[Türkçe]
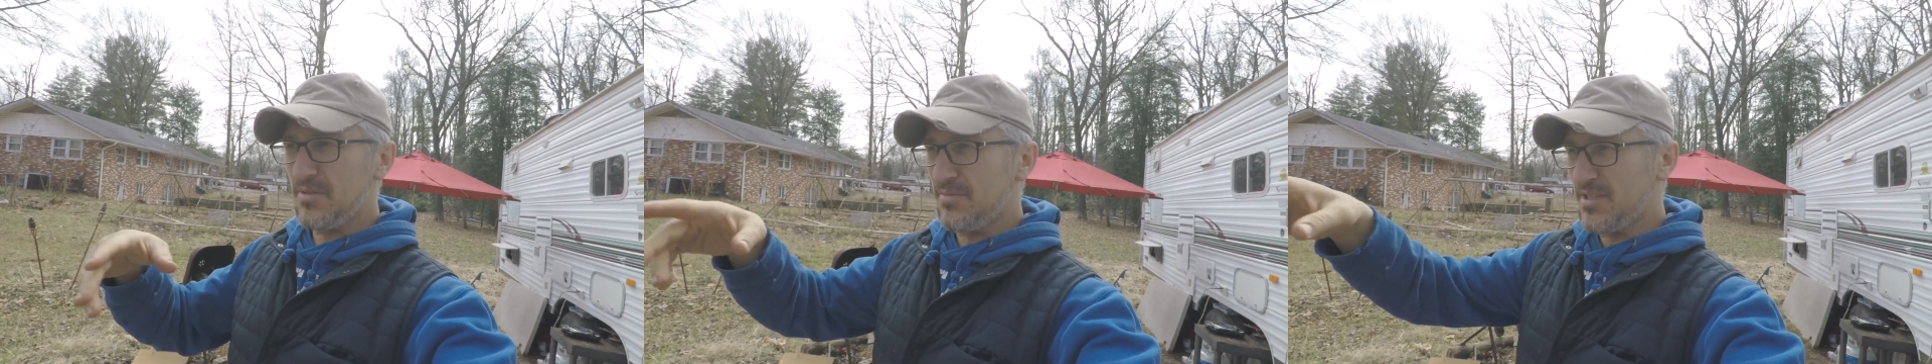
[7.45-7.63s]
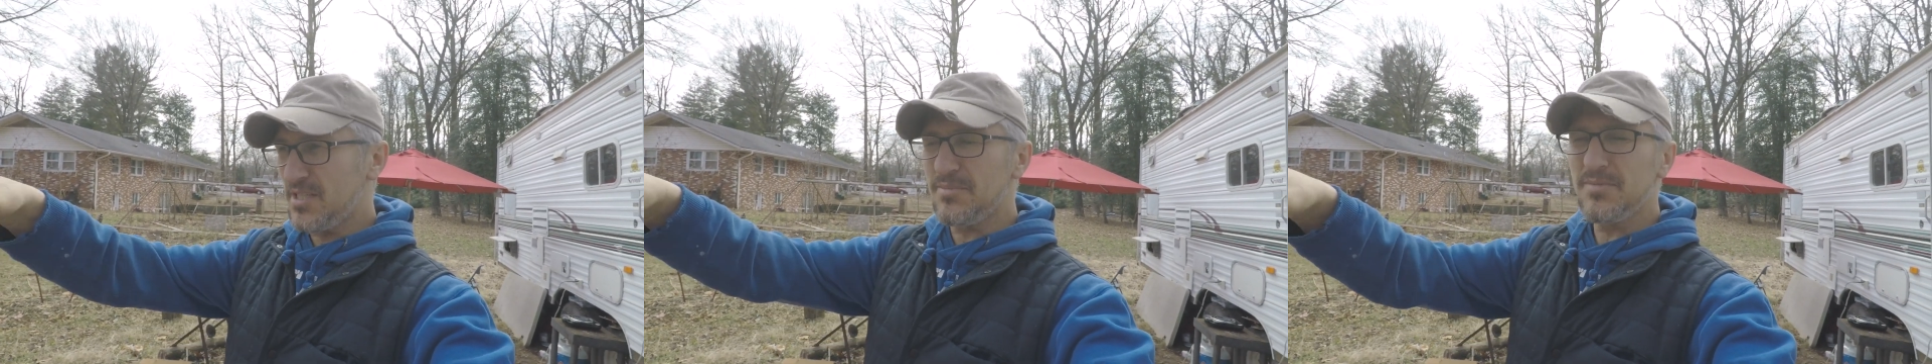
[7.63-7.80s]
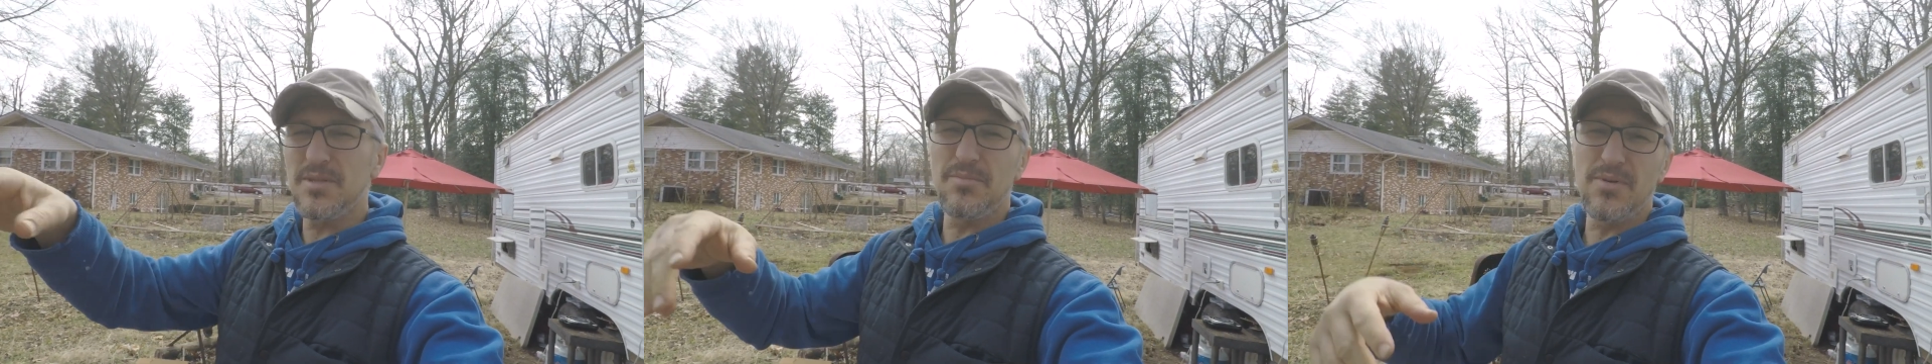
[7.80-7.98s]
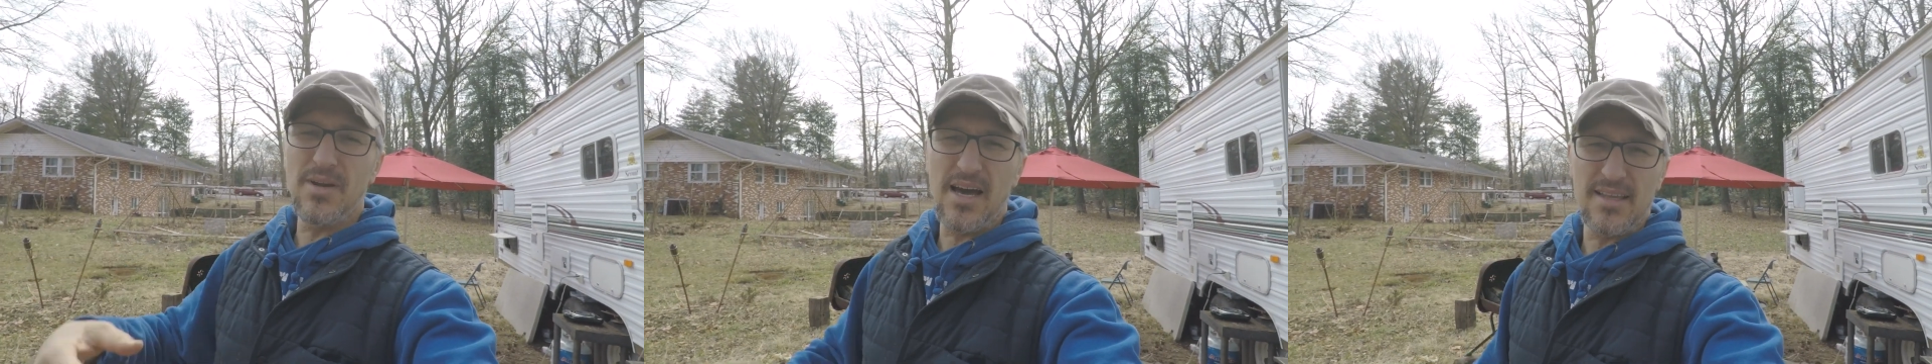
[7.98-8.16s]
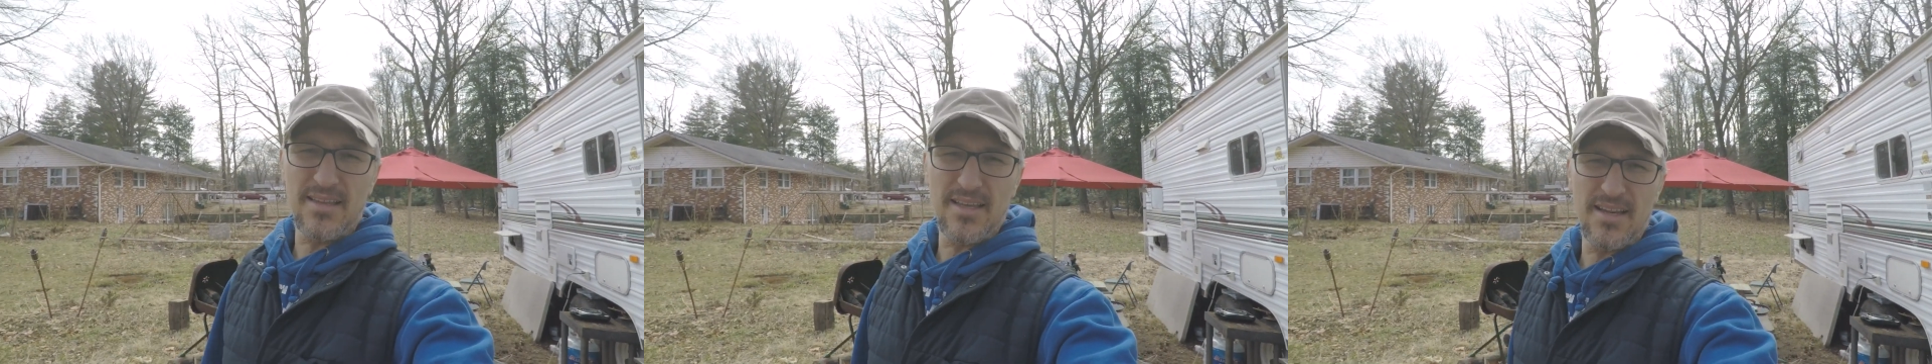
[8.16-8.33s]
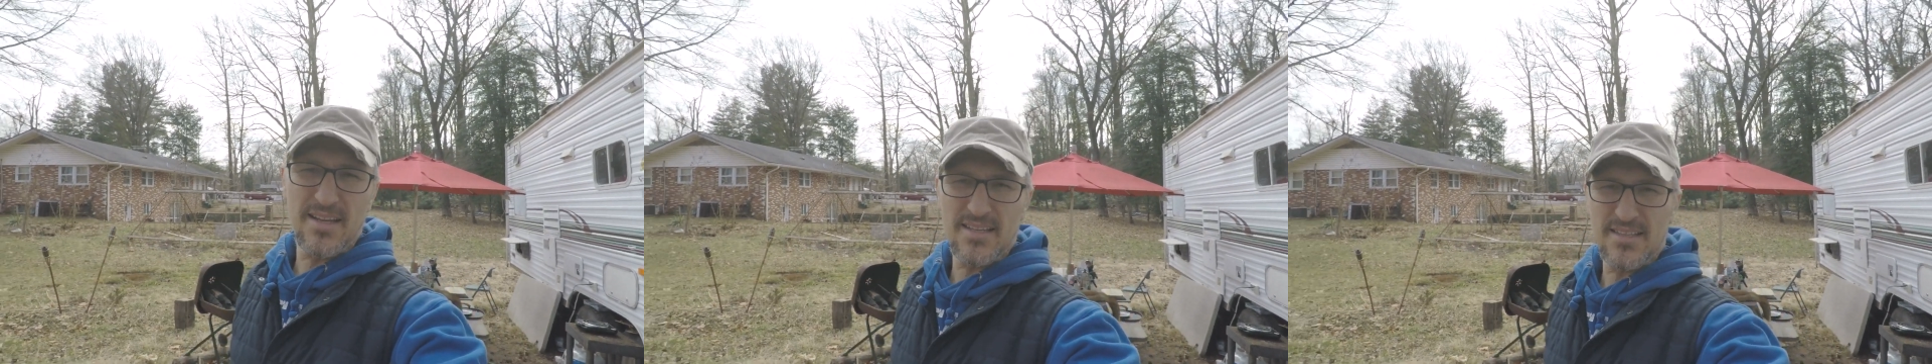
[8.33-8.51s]
şimdi
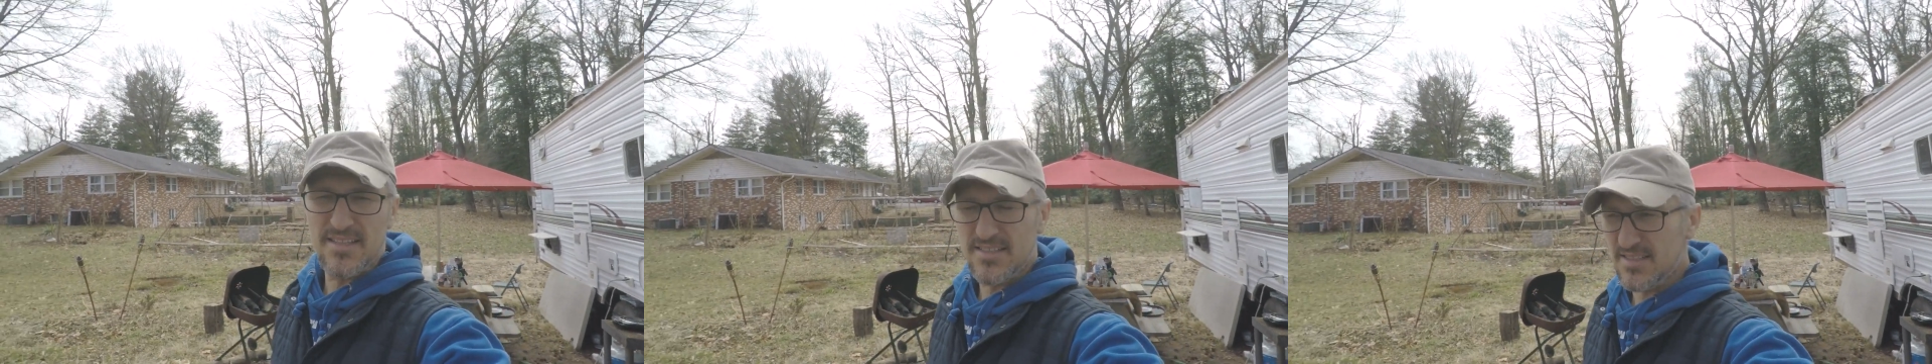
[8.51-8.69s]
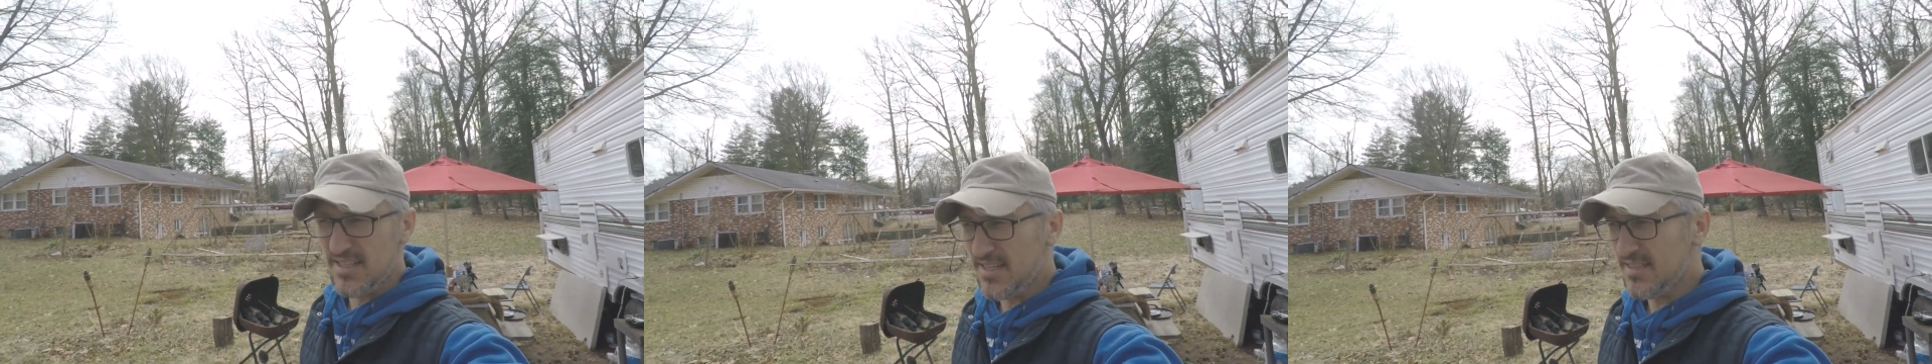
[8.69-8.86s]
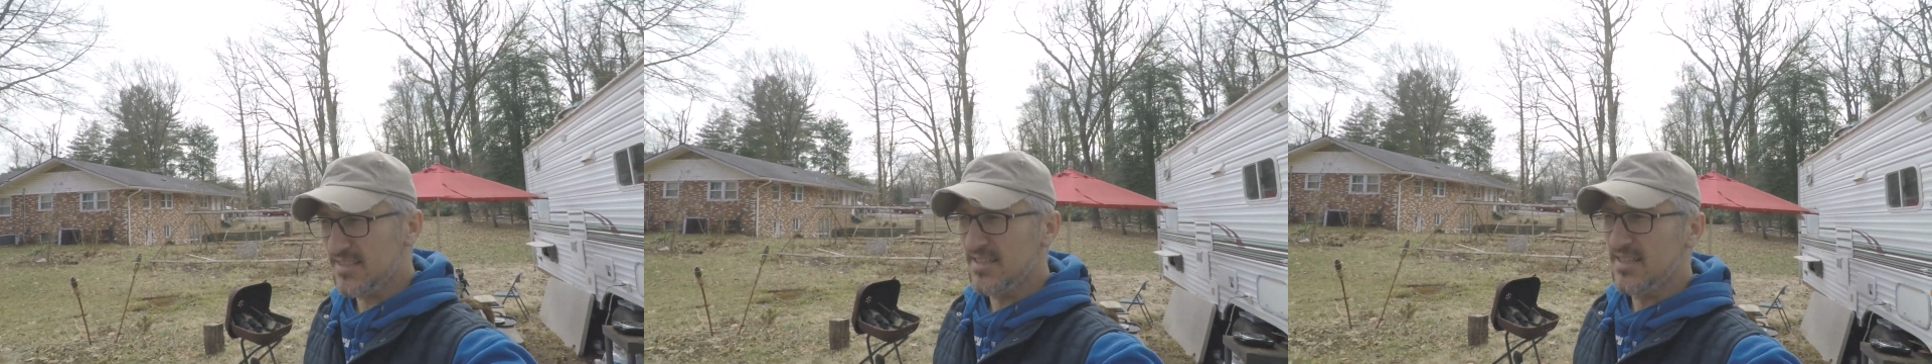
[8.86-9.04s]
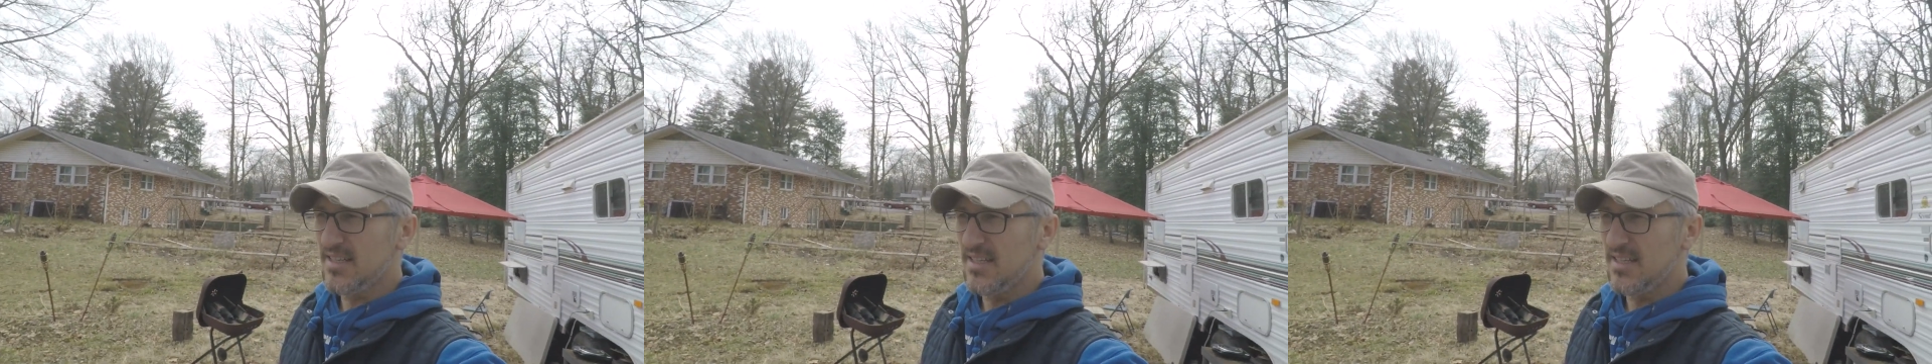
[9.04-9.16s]
bıraktı arkadaşlar.